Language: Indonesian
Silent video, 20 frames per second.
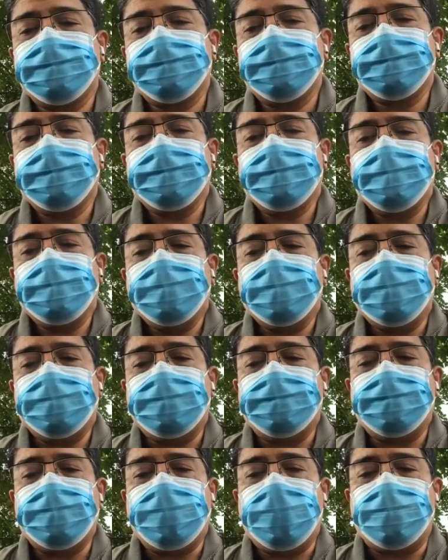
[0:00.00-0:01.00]
Kata Firaun
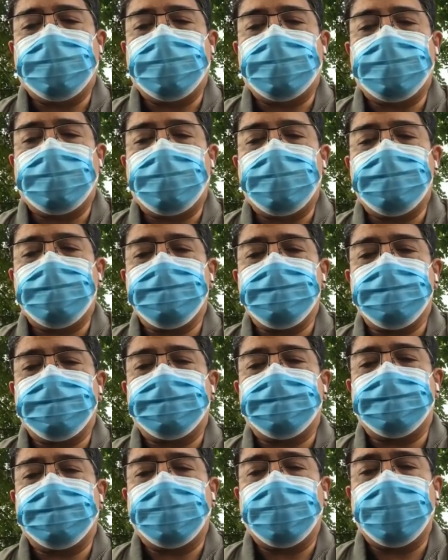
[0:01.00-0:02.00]
kepada Yusuf, oleh
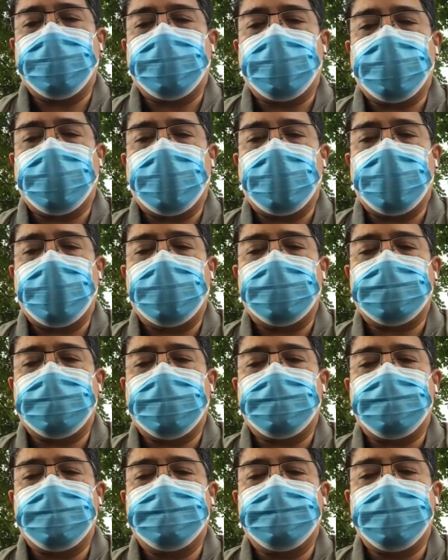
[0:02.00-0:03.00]
karena Allah telah
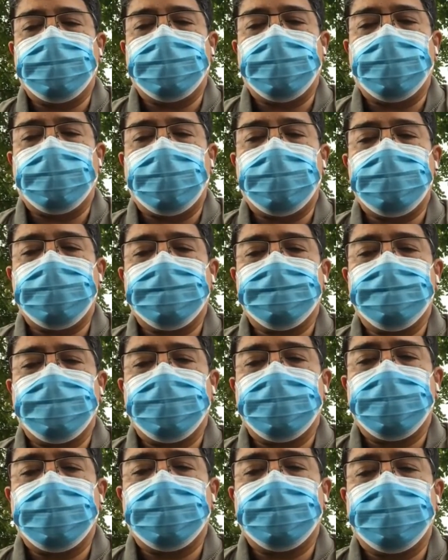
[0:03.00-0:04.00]
memberitahukan semuanya itu
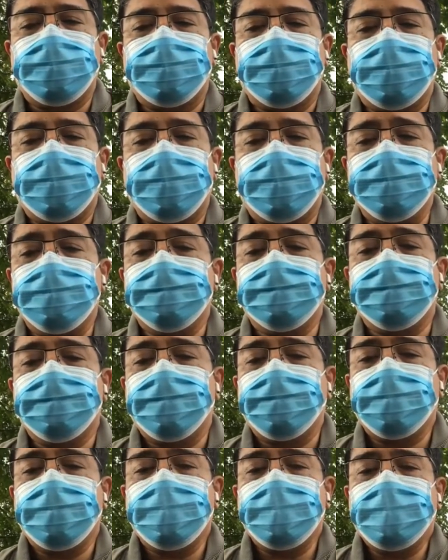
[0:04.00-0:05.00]
kepadamu,
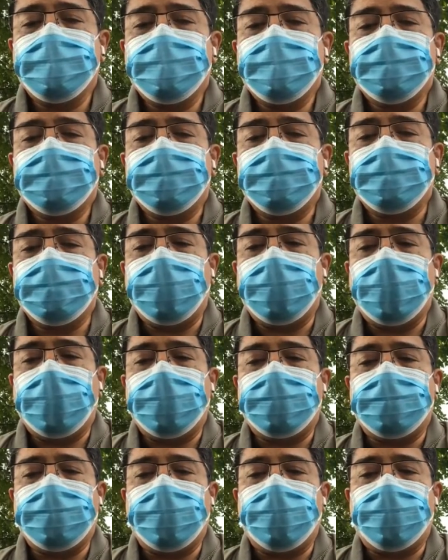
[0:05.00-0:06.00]
Tidaklah ada orang
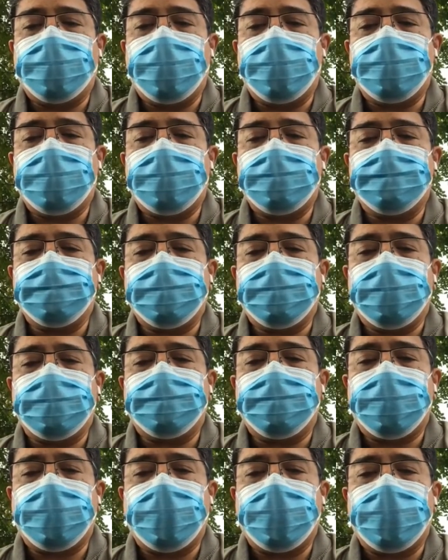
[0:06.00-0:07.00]
yang demikian berakal
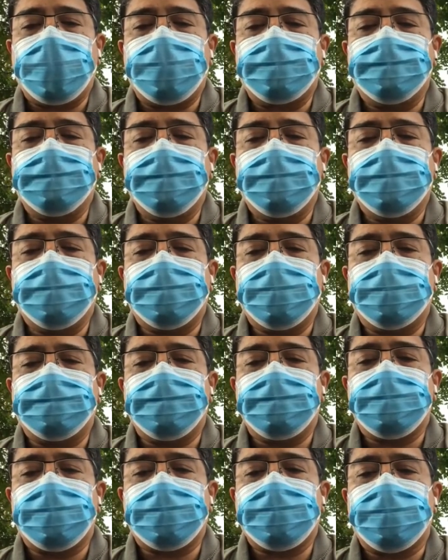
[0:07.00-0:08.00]
budi dan bijaksana
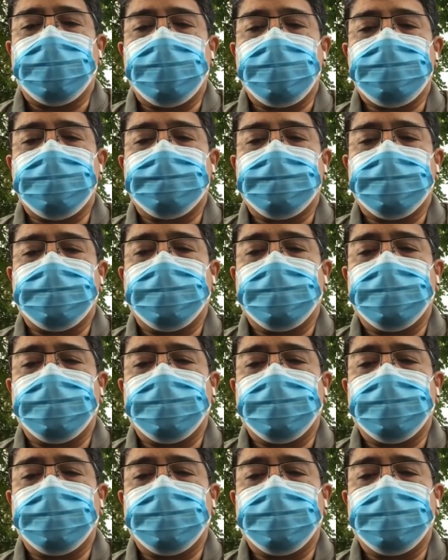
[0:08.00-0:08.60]
seperti engkau.